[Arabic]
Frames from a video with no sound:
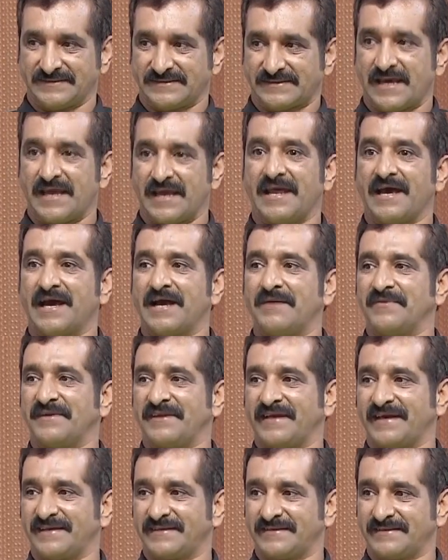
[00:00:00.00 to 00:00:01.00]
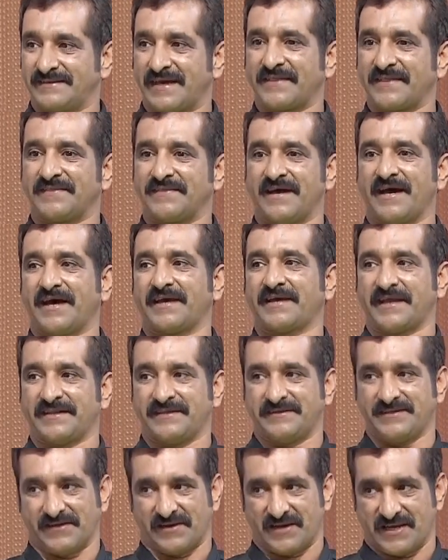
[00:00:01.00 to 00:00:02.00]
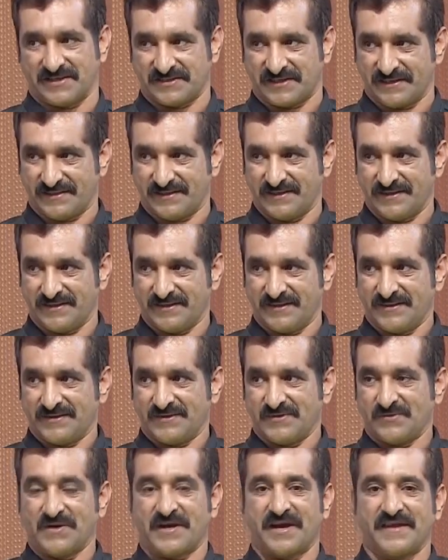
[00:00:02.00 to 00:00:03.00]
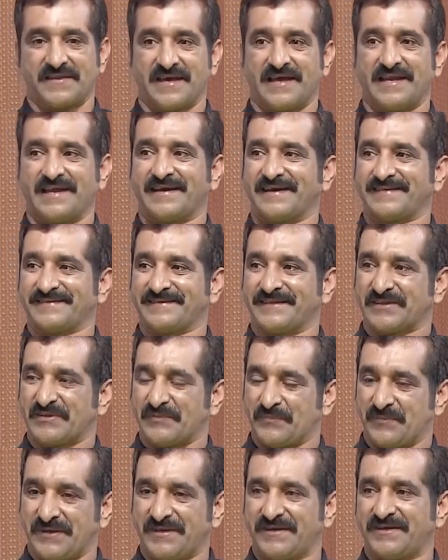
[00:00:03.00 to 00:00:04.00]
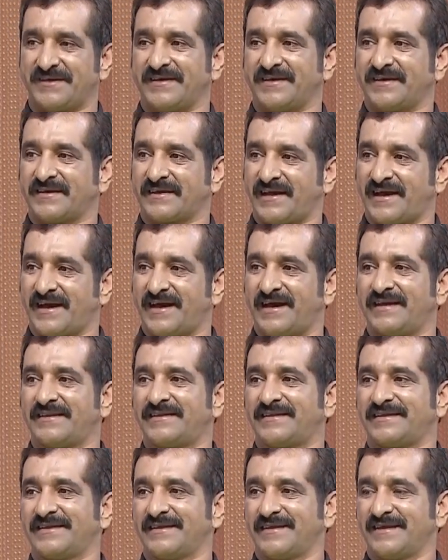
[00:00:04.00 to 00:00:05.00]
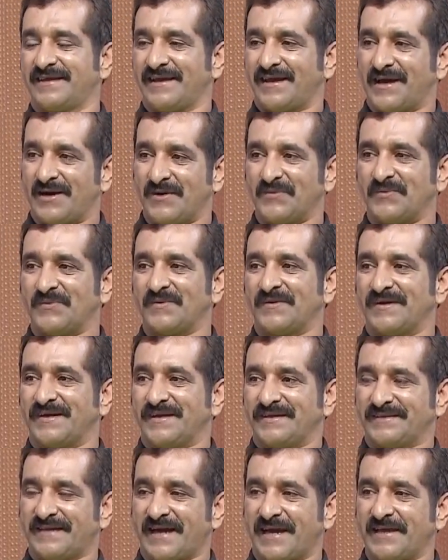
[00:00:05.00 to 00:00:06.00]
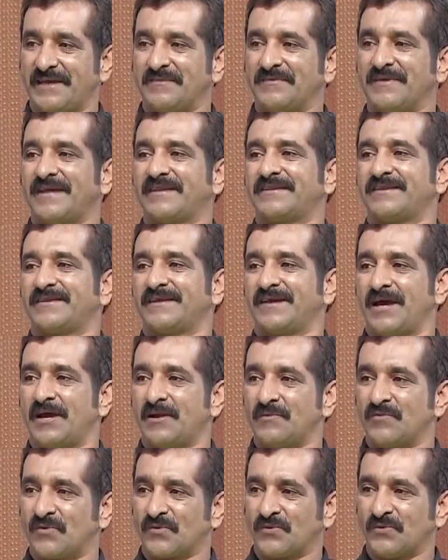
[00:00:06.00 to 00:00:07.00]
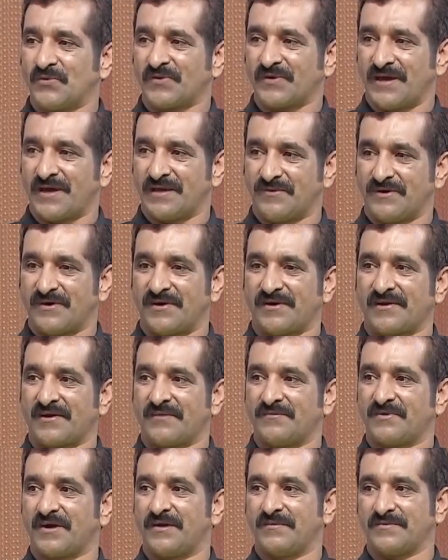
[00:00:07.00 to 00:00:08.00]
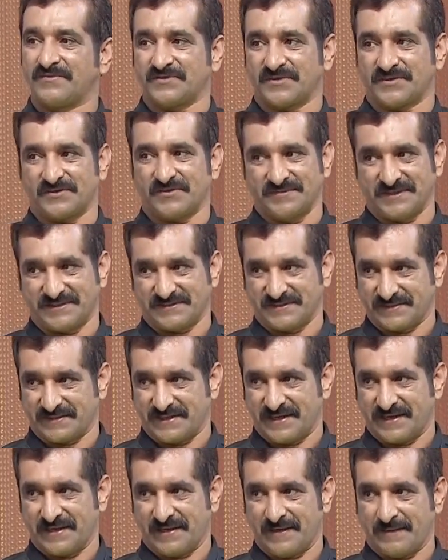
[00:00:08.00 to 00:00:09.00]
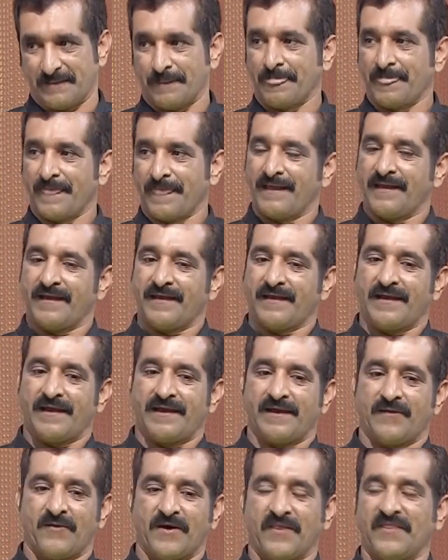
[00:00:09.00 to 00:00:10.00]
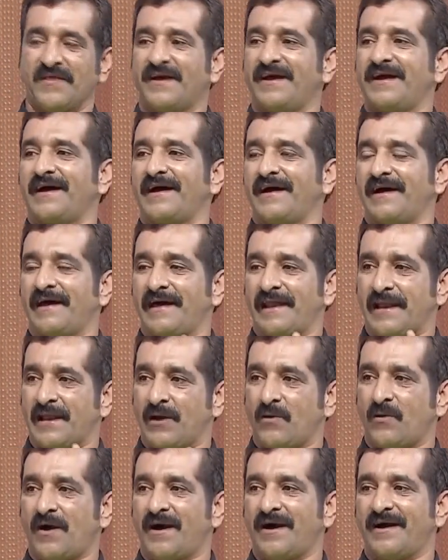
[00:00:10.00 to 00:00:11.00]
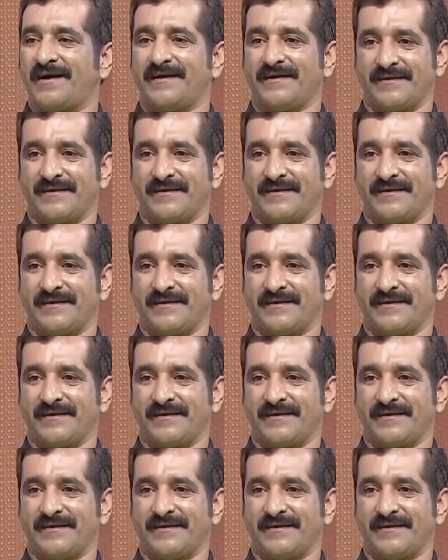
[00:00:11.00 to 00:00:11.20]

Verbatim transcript: الامنه اثناء قياده الدراجه وكذلك تطبيق إجراءات أو تعليمات المرور المقررة من قبل شرطة مصر السلطانية نعم. آه، وضع اللوحة